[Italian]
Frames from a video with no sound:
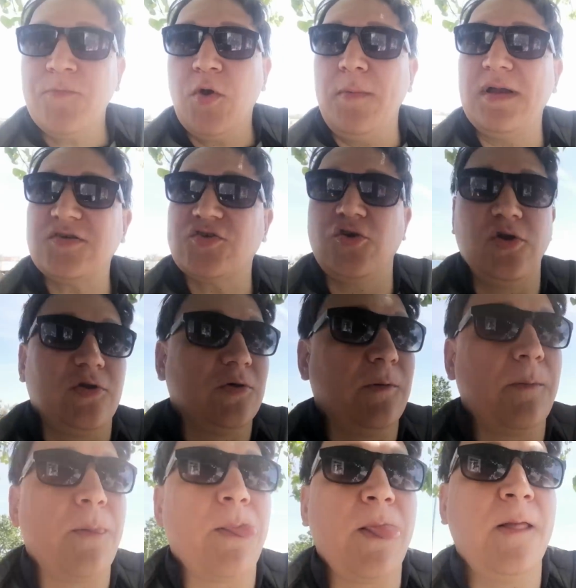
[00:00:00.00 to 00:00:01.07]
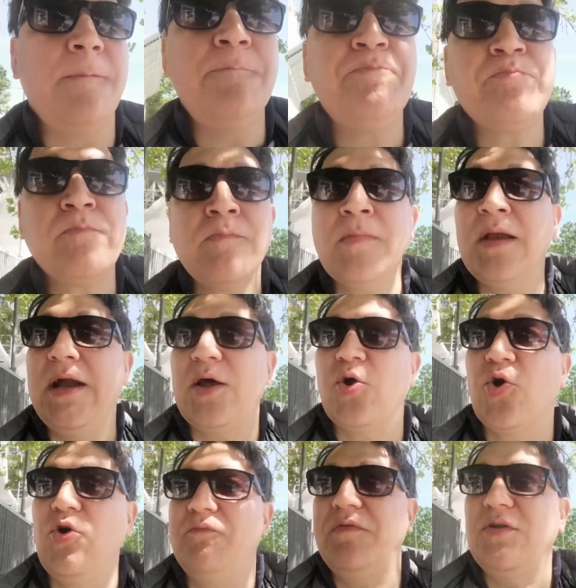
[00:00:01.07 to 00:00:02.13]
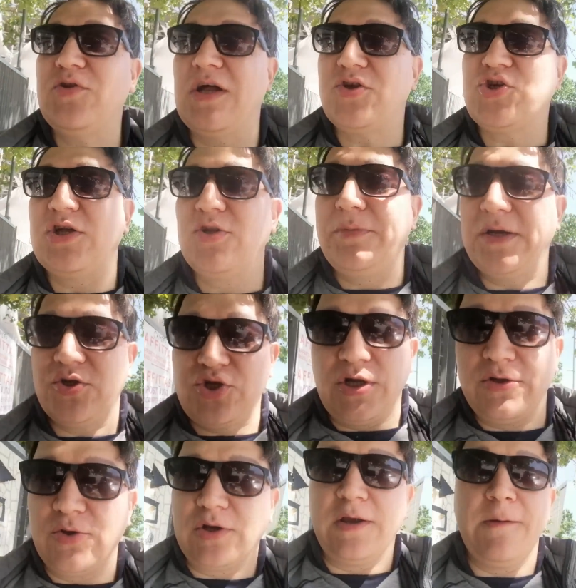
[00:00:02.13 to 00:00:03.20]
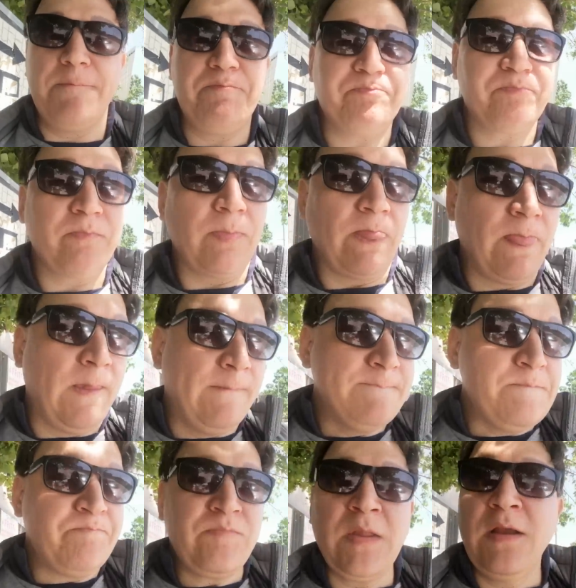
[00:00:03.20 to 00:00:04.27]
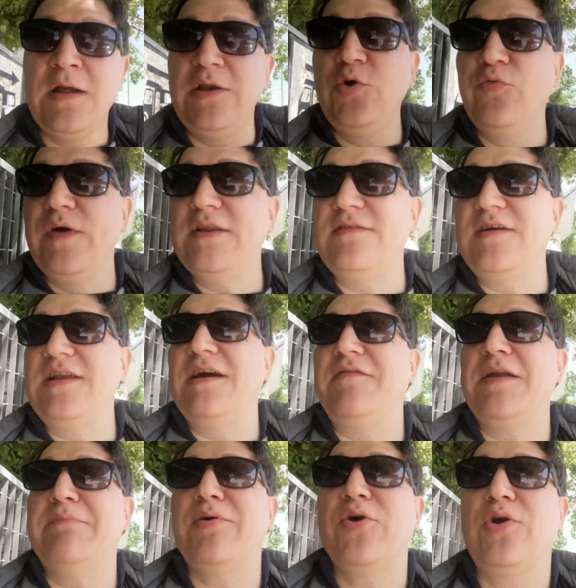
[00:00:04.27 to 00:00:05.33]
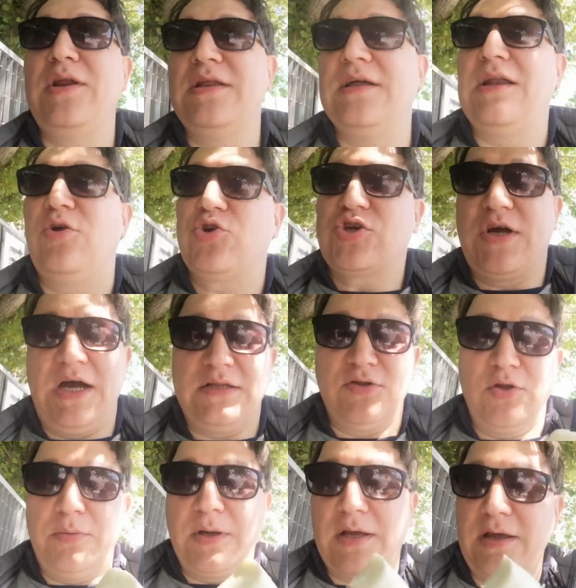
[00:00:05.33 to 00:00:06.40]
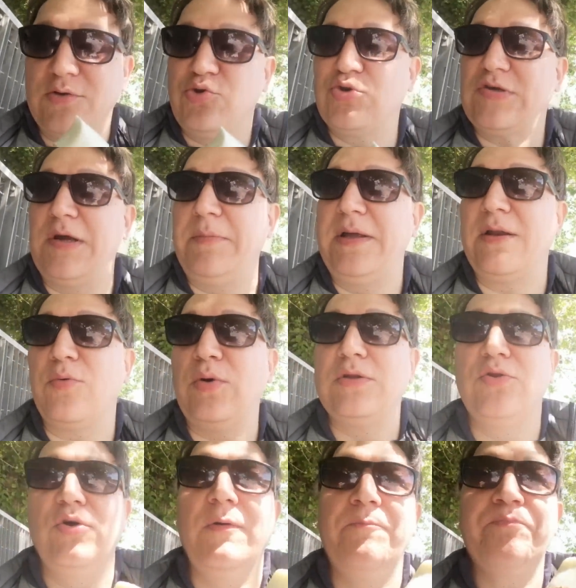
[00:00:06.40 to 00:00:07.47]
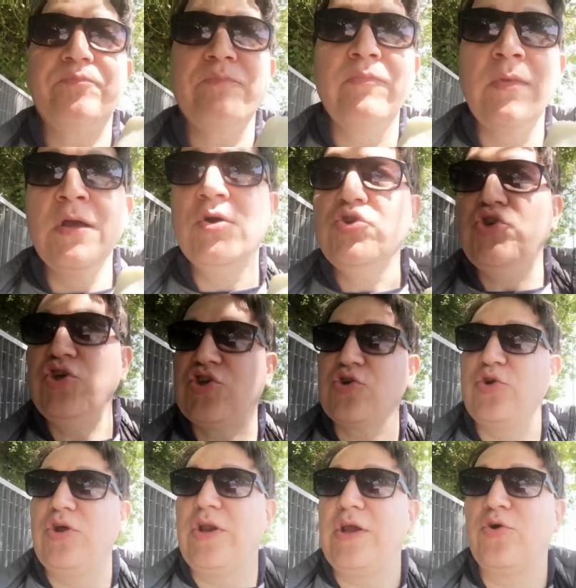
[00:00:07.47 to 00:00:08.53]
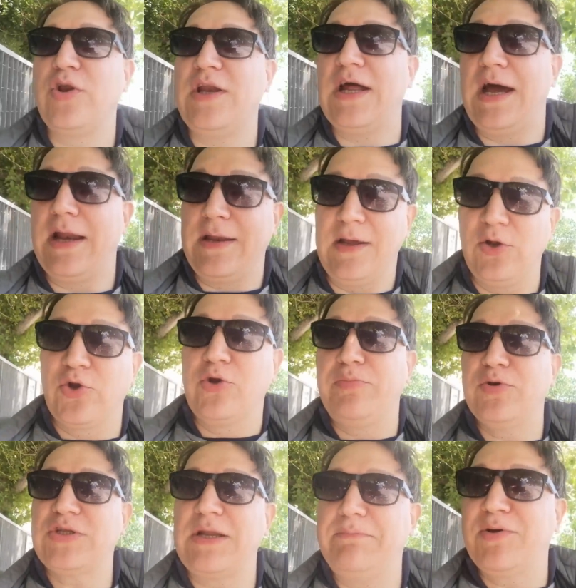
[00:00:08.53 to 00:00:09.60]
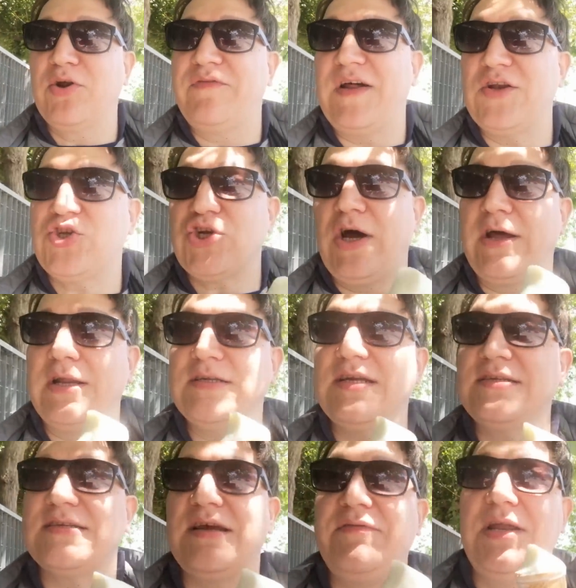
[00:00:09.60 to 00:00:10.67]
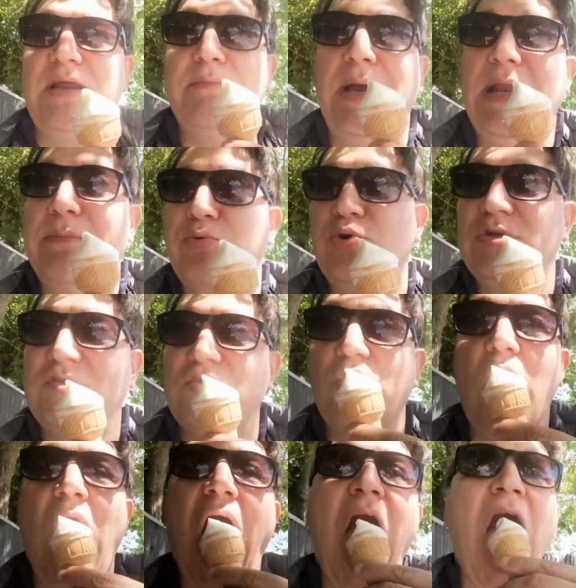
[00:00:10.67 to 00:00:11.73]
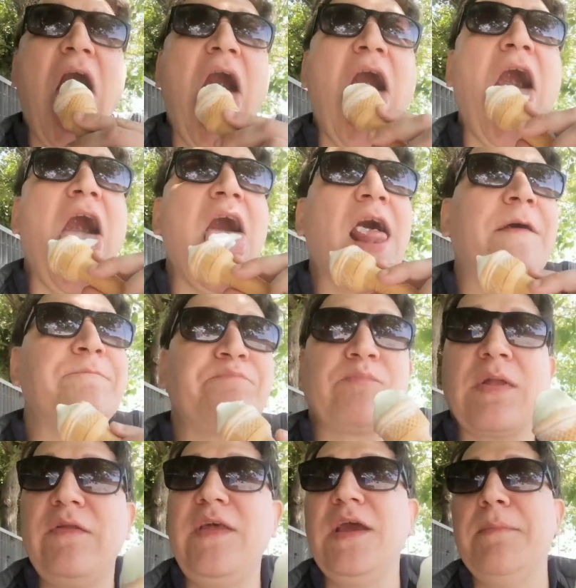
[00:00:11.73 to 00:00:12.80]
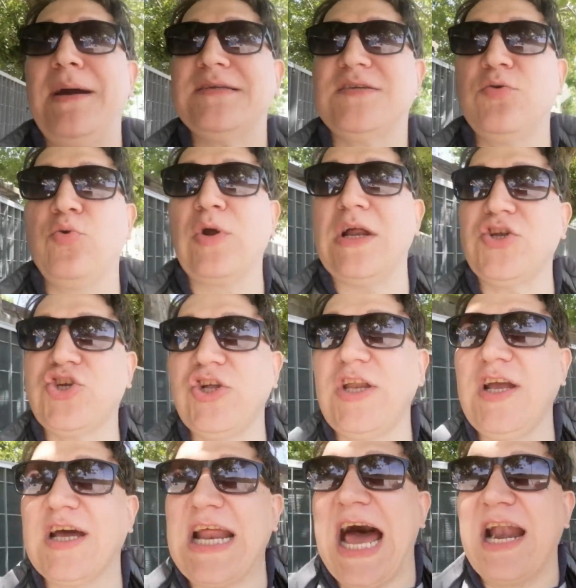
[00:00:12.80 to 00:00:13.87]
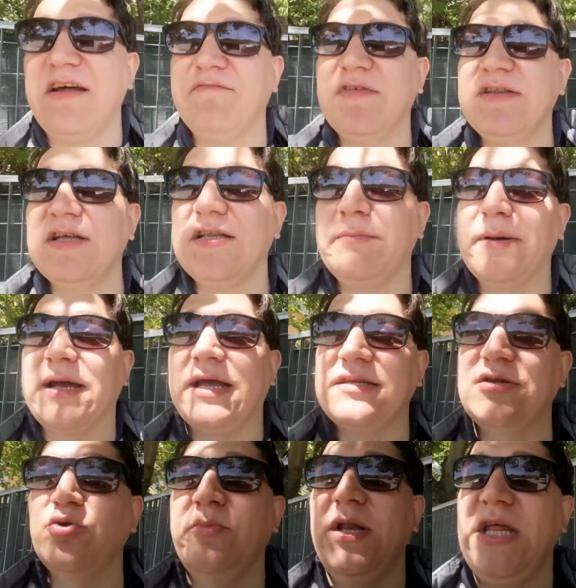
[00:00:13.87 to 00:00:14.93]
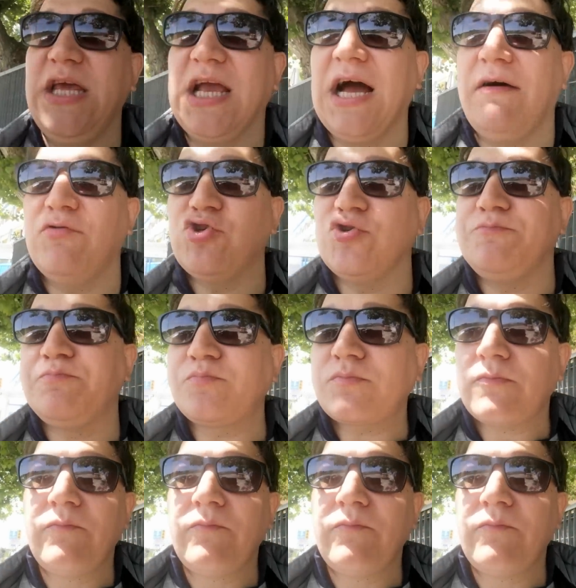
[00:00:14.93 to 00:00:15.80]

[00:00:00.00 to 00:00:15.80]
come al solito ero convinto al 100% che gli Juventini avrebbero gridato allo scandalo perché giustamente quando ci sono i rigori in aria loro potrebbero falciare senza avere mai le punizioni di che massa un calcio di grana vendete perché se tu mini capace